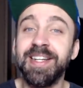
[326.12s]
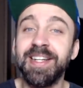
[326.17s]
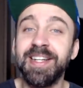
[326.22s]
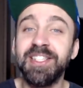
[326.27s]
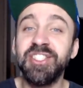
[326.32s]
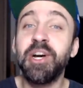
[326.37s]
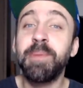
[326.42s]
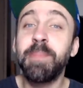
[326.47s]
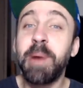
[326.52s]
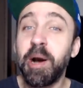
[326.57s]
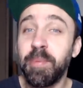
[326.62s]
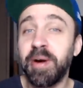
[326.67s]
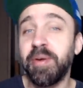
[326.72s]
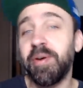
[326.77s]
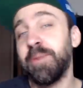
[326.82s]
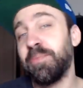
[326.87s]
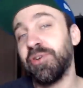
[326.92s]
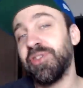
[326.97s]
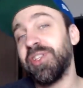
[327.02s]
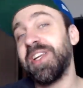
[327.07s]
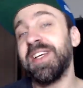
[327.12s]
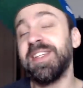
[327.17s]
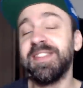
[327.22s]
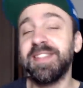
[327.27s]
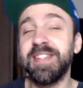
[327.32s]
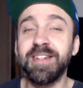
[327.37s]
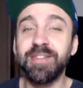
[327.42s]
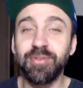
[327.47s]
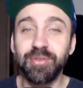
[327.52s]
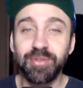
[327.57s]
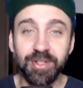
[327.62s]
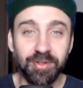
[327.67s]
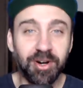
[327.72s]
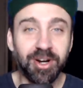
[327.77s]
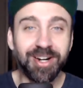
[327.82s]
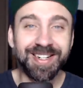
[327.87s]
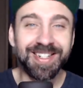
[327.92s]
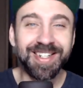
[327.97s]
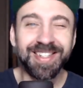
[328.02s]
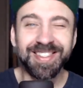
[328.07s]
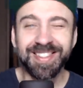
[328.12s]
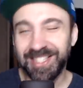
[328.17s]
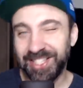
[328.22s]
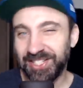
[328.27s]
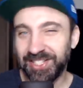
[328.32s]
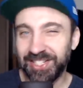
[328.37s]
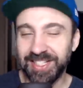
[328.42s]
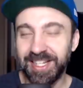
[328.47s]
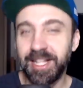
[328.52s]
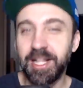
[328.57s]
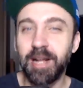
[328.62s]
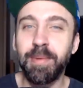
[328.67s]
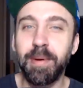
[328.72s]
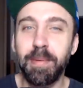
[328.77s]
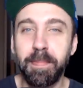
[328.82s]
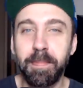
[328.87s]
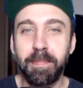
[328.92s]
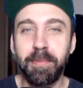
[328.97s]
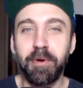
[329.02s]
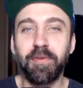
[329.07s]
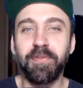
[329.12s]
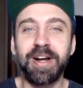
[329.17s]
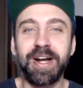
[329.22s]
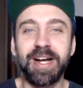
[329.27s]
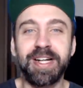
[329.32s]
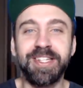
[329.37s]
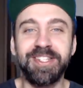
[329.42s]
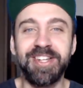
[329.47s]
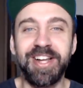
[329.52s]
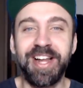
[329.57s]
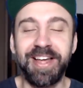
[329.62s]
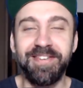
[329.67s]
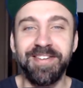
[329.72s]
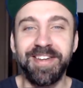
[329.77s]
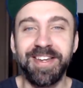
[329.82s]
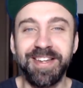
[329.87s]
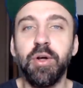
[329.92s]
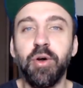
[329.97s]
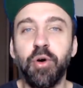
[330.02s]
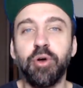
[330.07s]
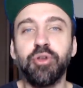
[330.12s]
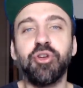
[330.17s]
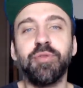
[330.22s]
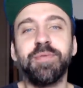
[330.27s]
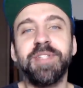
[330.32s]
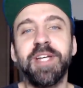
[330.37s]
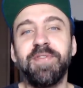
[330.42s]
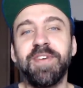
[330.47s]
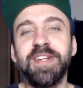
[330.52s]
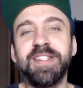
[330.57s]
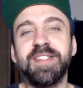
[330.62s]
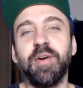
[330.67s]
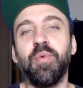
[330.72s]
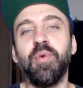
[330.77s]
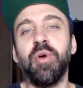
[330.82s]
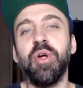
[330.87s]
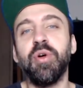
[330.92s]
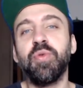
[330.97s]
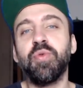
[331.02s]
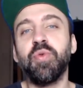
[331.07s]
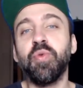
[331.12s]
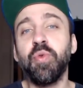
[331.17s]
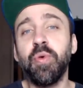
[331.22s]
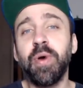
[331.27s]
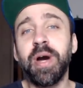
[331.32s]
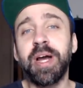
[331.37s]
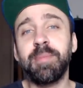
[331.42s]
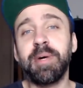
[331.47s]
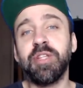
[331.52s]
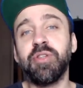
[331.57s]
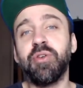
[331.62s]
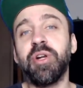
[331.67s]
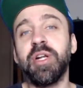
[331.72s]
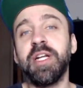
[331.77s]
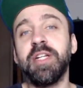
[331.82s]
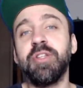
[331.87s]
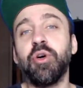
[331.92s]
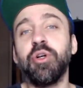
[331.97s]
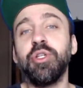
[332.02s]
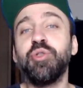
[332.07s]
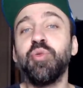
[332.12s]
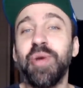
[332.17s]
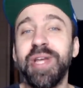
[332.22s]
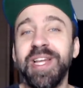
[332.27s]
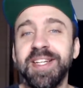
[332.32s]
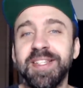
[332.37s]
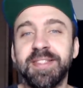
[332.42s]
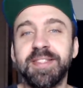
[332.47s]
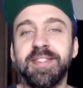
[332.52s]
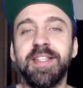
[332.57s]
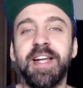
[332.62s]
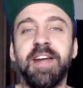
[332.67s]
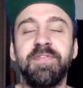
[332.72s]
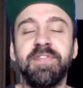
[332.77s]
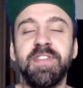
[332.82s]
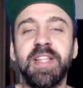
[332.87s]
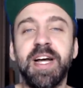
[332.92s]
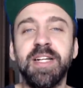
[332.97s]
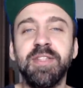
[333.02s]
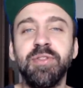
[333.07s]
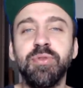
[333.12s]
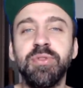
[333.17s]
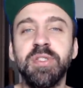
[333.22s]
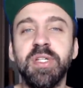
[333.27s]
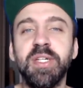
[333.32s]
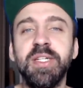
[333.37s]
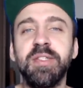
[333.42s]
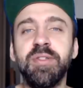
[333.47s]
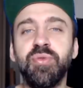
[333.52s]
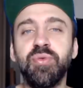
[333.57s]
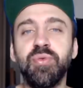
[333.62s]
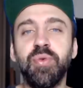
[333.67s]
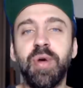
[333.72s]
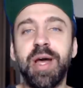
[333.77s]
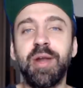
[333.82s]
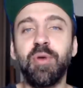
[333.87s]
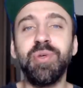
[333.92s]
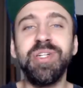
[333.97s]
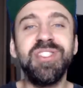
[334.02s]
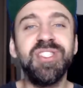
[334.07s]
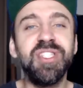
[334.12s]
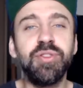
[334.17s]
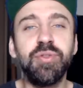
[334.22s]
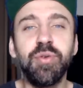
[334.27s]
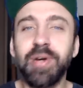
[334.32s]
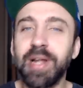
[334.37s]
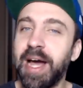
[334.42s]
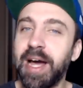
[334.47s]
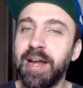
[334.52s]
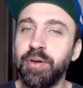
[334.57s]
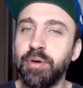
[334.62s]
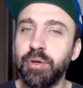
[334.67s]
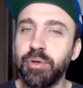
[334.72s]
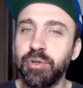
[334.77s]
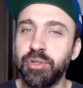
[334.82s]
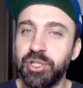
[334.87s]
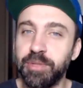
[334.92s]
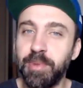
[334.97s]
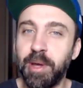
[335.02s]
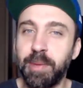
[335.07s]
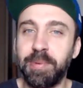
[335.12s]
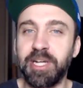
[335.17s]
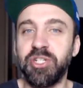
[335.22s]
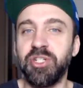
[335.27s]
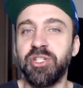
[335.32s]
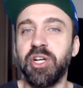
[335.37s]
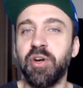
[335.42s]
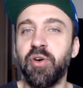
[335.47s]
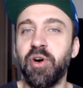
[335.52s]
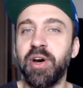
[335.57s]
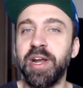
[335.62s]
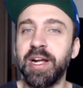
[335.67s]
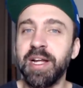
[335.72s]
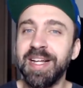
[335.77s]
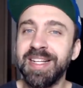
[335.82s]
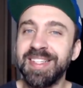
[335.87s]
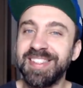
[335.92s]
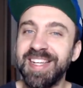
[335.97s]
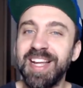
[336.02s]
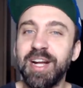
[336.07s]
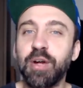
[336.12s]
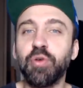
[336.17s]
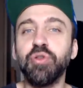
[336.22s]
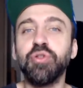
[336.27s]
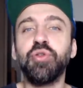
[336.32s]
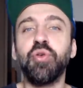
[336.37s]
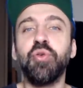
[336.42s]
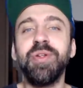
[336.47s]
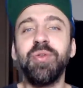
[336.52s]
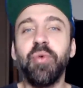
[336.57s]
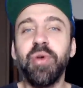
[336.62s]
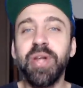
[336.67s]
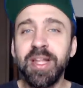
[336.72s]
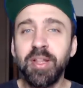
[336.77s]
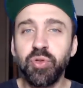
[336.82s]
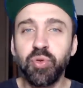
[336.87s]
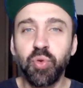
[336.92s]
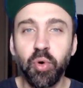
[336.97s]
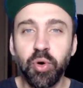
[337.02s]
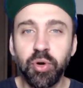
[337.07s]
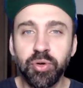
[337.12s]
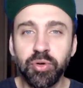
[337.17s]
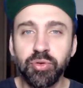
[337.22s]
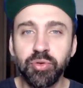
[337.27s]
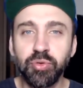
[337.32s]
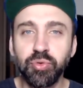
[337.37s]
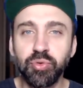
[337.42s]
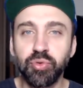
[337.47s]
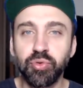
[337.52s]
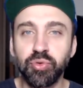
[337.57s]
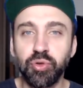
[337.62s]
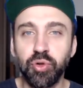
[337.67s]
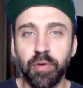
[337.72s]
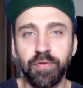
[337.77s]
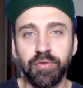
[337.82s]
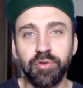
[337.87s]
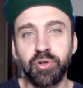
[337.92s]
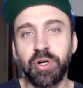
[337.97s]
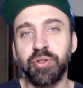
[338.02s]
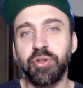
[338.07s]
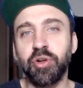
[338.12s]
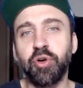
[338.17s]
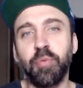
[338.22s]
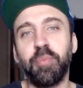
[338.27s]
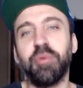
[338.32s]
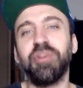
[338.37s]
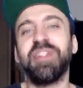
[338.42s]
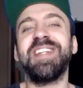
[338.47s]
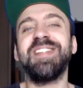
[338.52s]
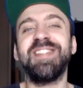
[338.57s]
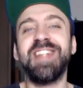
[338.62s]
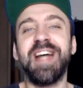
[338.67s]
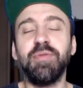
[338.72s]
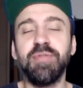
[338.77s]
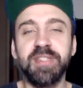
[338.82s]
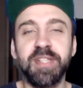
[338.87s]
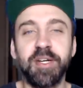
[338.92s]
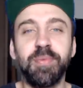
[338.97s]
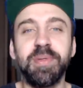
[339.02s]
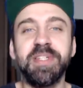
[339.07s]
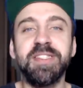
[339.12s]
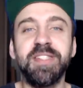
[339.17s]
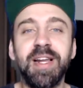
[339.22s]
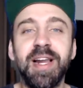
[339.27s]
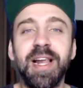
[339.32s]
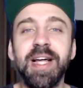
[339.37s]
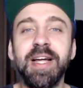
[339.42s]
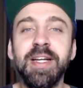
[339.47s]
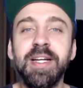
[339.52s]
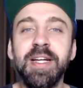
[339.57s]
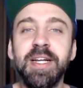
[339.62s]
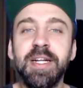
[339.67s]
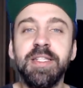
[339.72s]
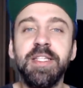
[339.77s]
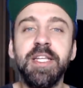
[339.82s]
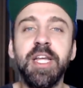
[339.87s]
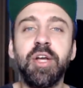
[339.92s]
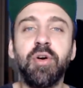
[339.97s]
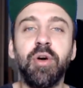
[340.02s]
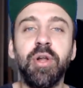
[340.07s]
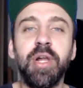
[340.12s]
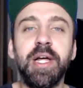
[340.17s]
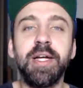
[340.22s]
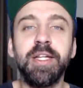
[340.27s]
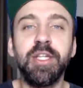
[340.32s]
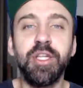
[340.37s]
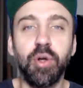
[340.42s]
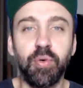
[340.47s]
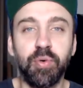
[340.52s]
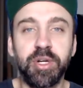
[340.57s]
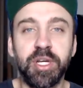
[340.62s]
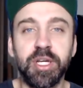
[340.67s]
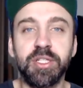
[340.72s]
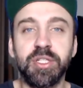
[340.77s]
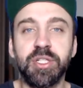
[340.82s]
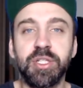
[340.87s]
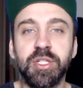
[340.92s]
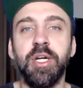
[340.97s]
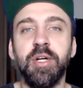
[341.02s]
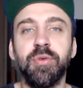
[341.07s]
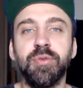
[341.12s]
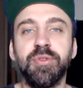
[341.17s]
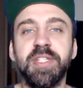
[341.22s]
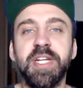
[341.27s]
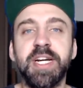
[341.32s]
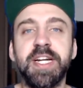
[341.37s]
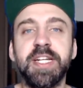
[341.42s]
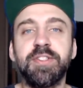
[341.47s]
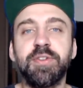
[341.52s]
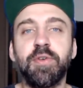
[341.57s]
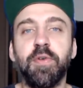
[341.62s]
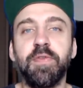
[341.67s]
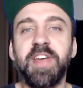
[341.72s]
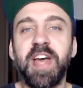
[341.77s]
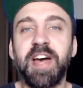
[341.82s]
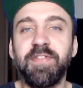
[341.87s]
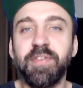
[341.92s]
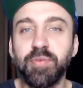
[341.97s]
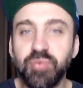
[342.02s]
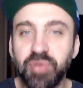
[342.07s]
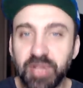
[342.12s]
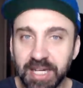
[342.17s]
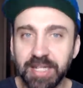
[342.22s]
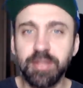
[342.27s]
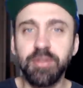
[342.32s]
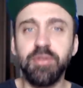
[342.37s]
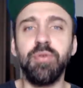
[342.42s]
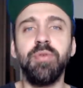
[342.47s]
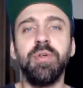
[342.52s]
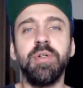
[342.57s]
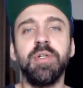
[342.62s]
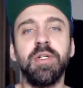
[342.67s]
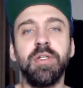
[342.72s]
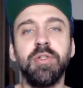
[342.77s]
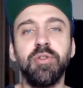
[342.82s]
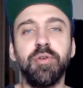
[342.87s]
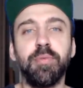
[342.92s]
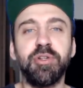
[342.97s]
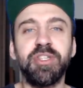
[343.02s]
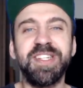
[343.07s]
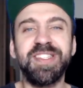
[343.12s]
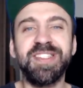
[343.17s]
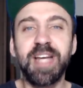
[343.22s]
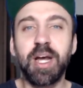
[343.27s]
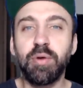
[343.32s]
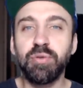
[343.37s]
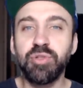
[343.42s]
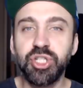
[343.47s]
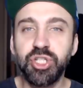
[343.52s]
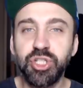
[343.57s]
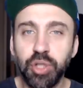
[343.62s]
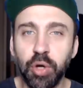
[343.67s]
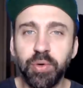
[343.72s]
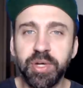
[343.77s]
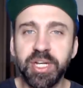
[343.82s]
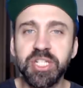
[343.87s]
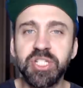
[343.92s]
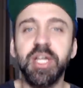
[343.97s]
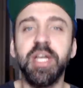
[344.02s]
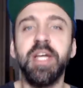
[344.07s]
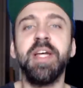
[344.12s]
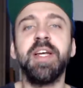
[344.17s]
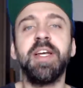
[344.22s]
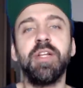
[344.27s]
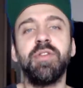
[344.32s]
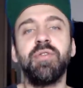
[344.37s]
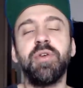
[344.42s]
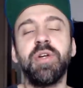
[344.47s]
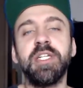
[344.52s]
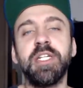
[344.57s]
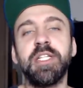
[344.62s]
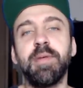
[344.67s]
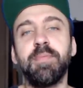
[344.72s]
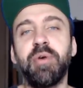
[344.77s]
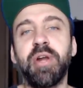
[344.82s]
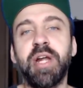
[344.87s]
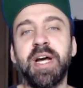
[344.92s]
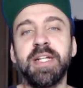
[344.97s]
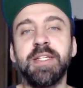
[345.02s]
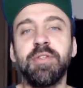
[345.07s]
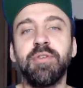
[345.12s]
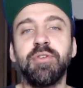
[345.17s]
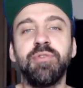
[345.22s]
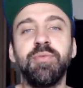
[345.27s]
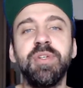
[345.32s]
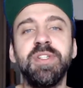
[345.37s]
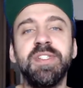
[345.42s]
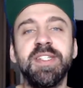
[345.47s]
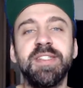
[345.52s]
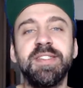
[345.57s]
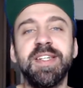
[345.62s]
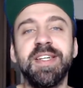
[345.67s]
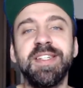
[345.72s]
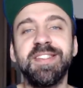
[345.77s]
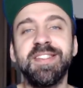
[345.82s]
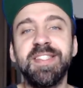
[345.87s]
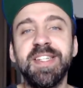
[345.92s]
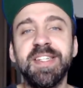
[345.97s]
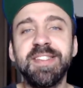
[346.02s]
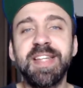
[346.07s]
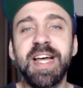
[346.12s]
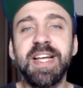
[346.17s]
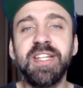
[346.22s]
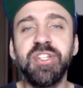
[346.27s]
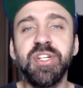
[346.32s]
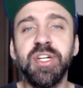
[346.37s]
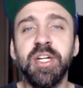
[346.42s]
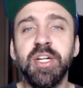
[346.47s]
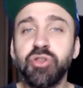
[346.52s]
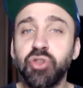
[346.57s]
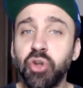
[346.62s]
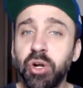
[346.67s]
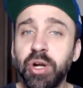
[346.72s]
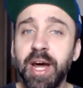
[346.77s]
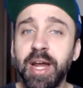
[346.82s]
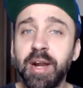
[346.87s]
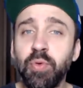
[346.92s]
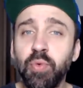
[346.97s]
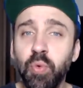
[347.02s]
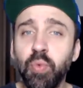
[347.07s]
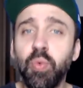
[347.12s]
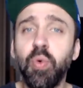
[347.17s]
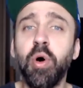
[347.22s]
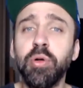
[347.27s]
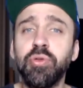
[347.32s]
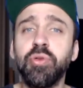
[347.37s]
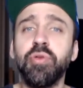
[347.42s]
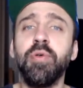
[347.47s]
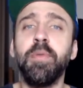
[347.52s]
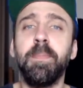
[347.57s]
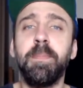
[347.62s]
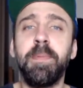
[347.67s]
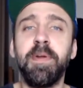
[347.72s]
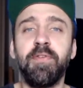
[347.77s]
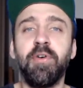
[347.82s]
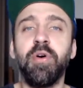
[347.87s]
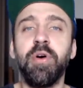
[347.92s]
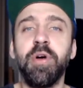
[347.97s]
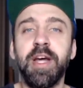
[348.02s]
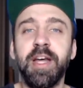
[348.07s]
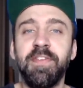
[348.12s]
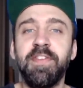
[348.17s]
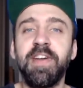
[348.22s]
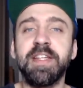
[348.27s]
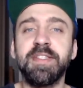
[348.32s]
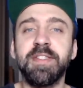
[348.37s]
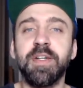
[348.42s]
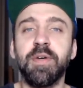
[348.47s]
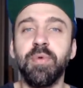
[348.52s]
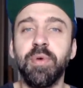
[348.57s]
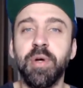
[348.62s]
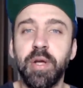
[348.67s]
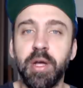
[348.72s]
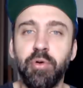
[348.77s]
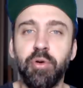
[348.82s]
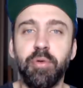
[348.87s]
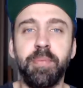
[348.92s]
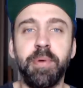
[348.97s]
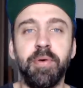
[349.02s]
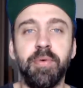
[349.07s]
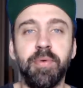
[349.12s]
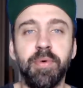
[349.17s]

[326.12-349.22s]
Jamal Murray poderia ser do New York Knicks, se a gente quiser dar uma provocada de leve. Outra observação, com um armador e dois wings draftados, isso era um indício claro que o time a partir de agora seria construído em torno do novo jogador com o potencial de ser uma estrela, Nikola Jokic. Os Nuggets confiavam tanto no potencial de Jokic, que durante a temporada 2016-17 trocaram o outro pivô revelação europeu.